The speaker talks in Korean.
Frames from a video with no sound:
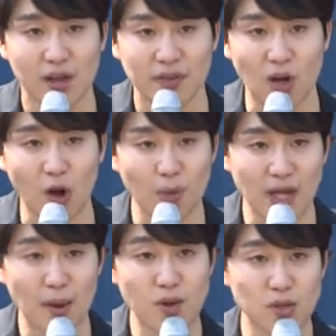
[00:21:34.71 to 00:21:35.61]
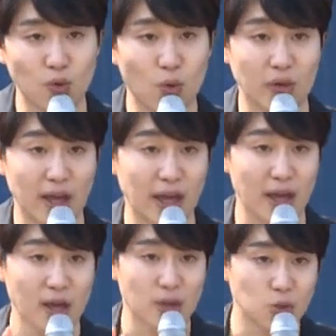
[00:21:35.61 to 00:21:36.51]
근데 여러분이 하면서도 이게
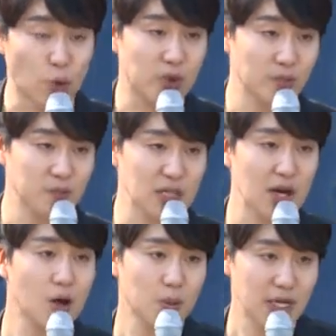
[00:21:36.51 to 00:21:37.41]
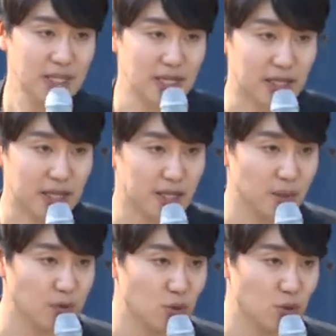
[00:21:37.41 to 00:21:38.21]
조금 창업을 하지 않았기 때문에